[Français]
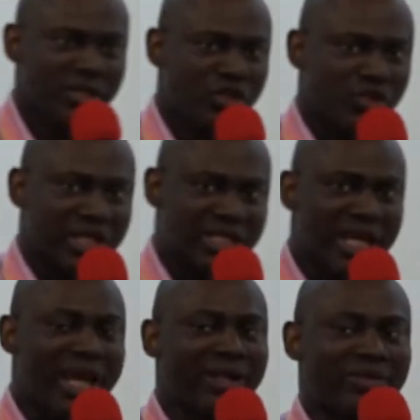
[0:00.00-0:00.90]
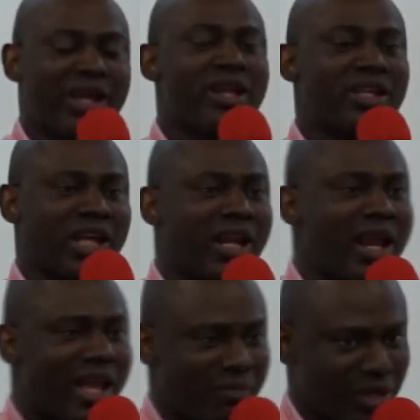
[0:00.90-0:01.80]
Jésus était déjà dans
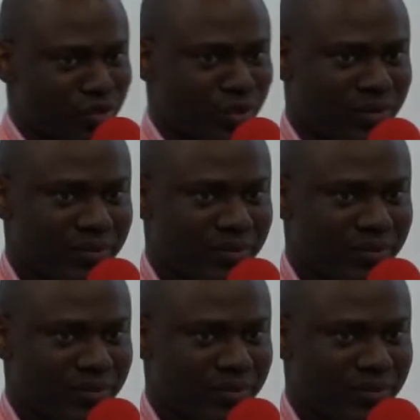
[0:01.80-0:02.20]
leur maison.